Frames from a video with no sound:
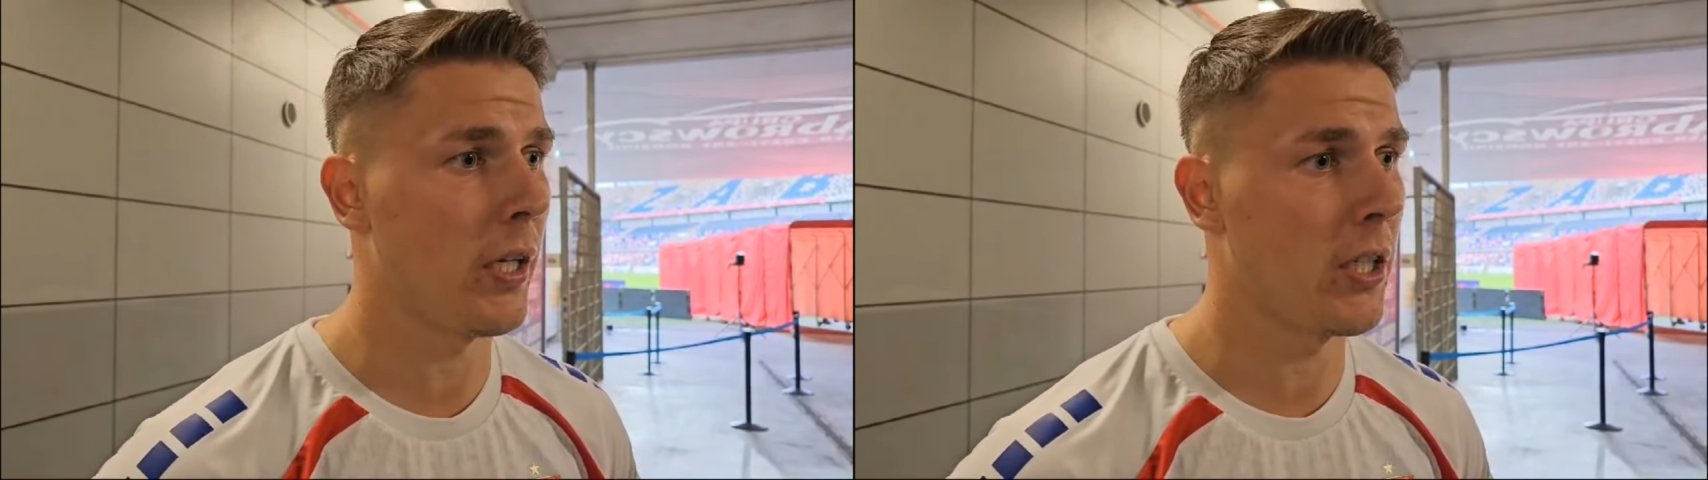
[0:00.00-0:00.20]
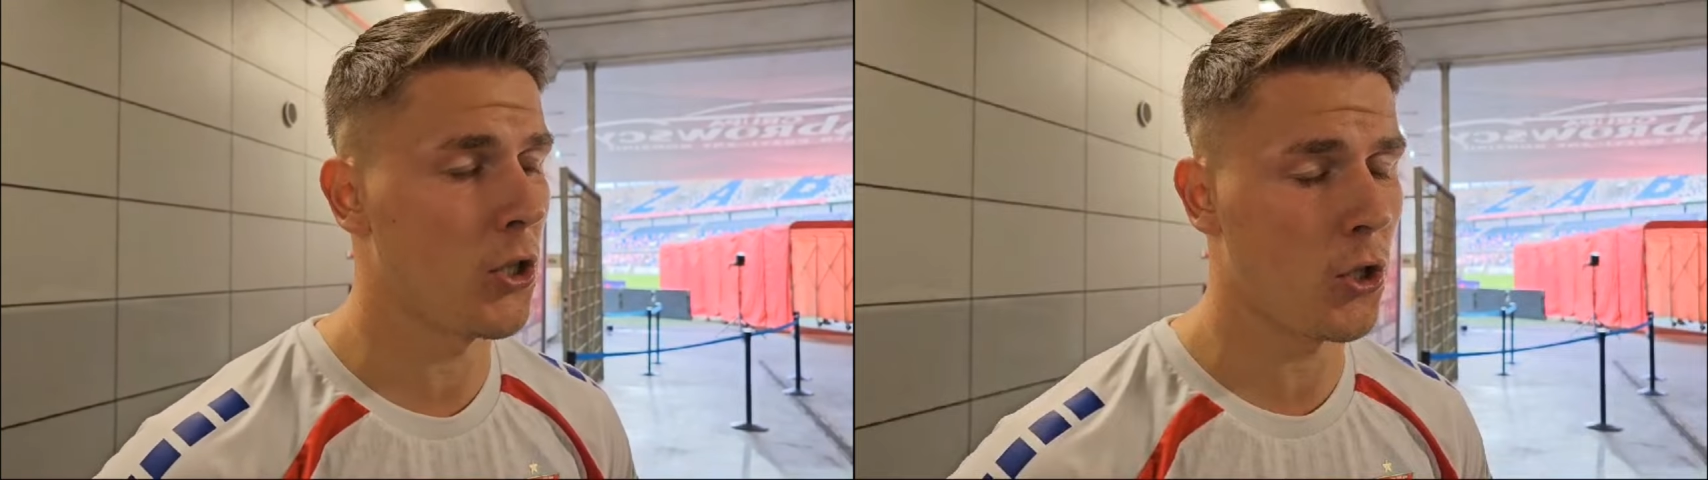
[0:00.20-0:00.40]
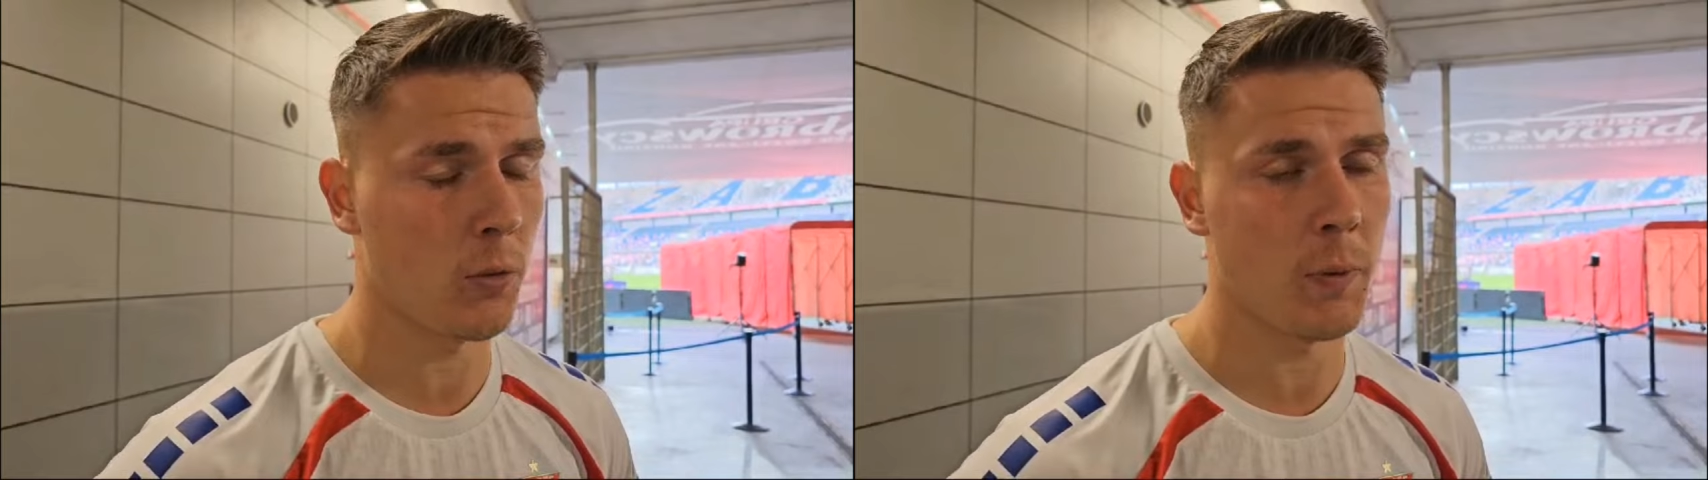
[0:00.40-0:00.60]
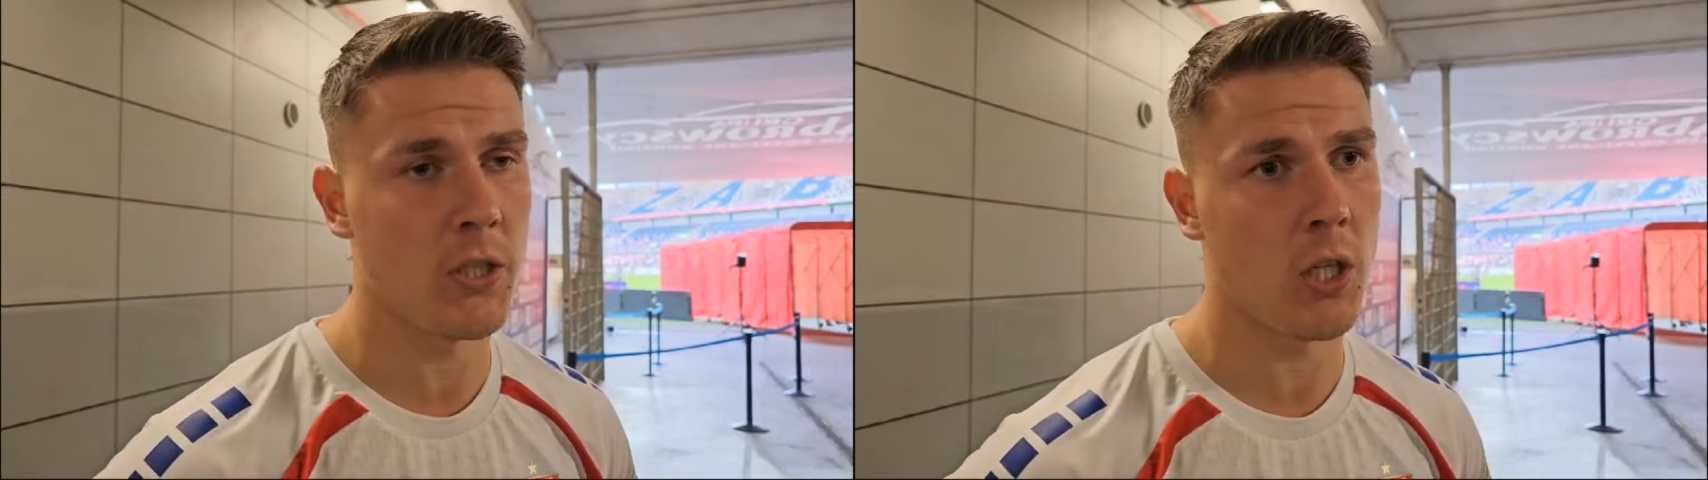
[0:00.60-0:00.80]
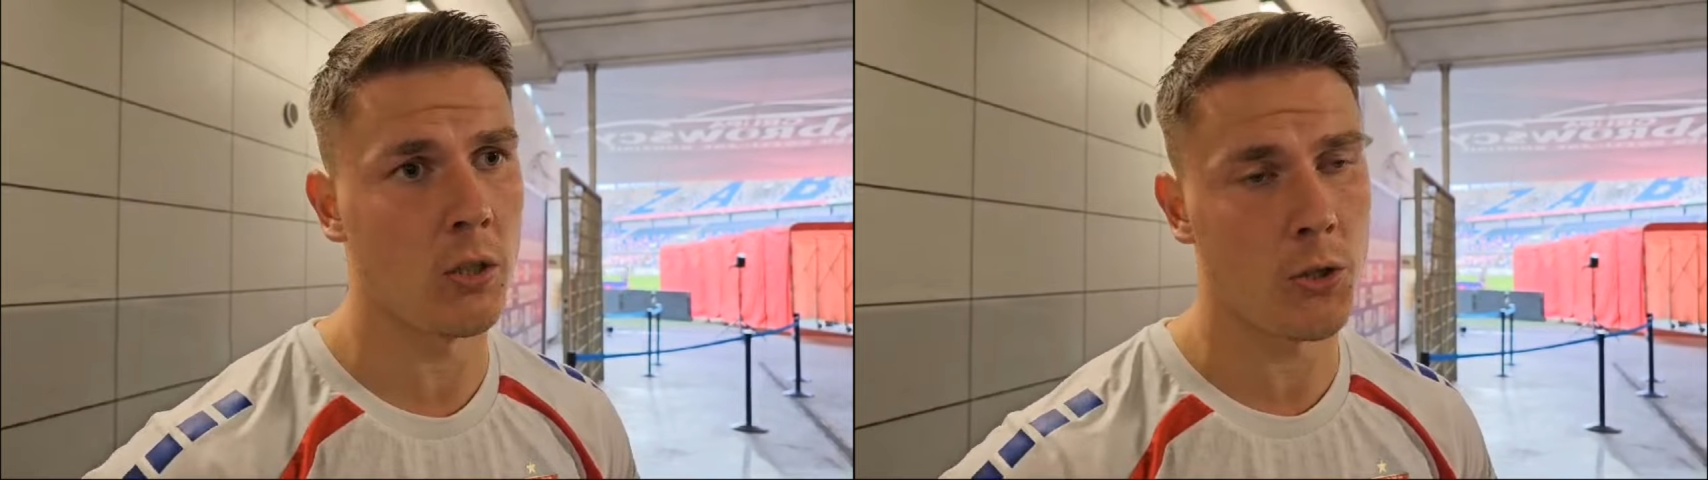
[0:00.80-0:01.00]
jakiejś
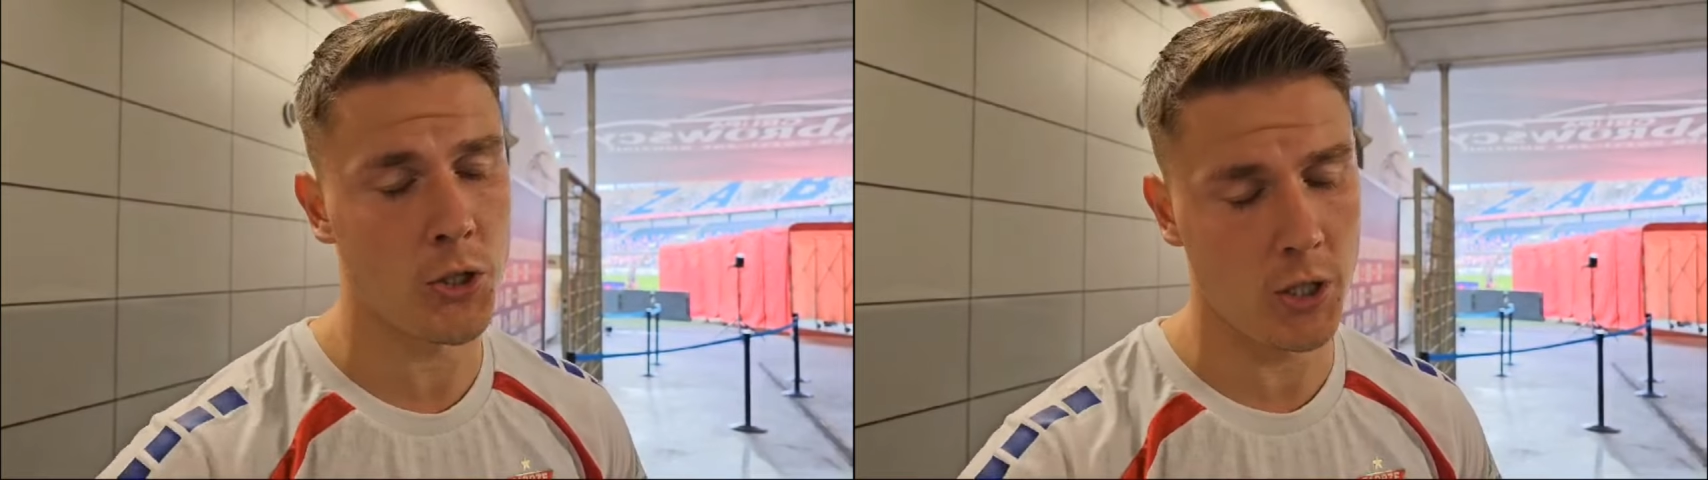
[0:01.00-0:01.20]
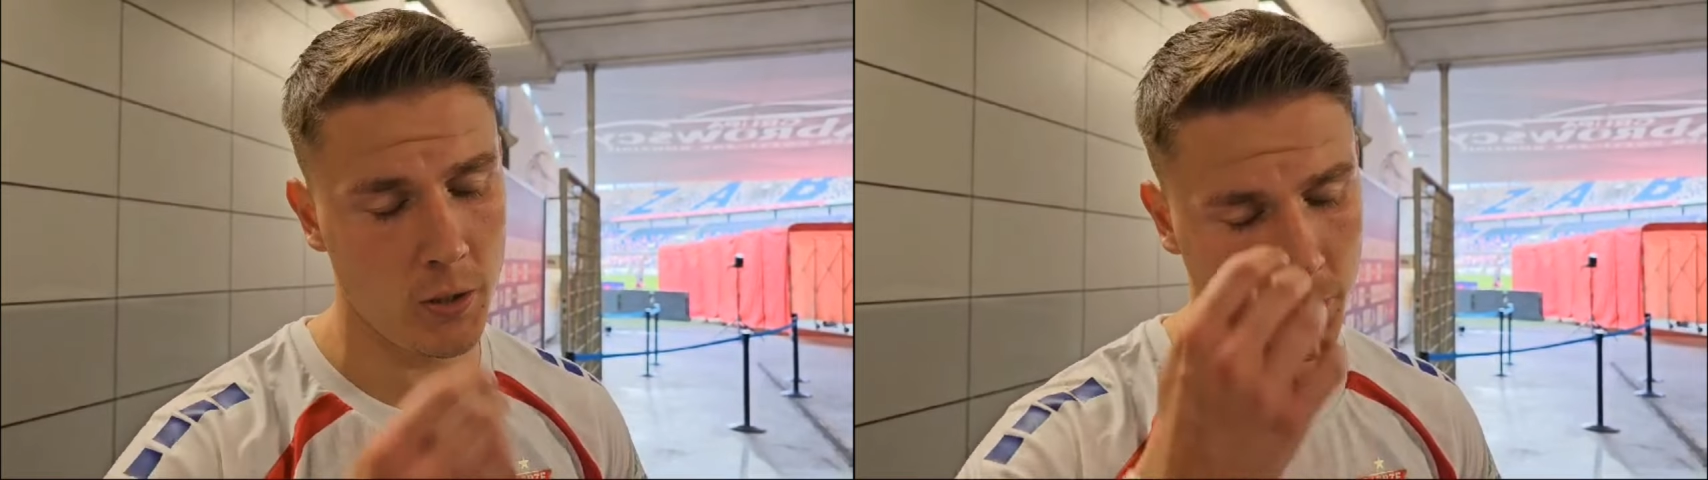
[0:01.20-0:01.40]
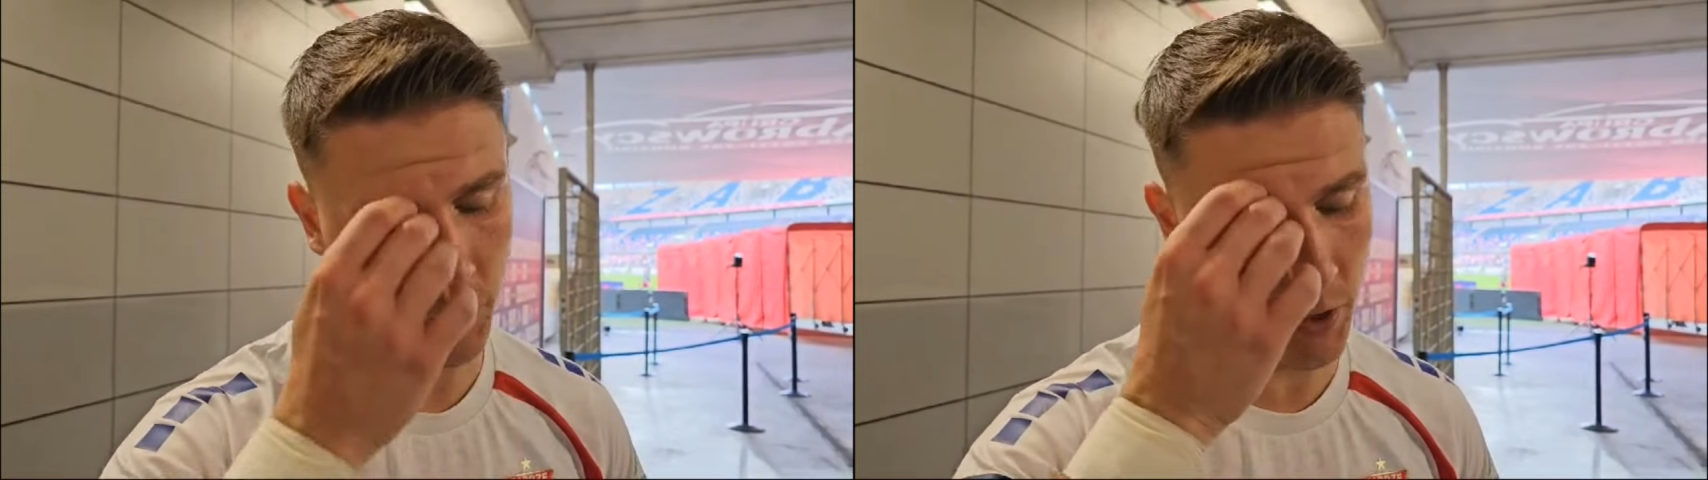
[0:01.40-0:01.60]
odpowiedzialności,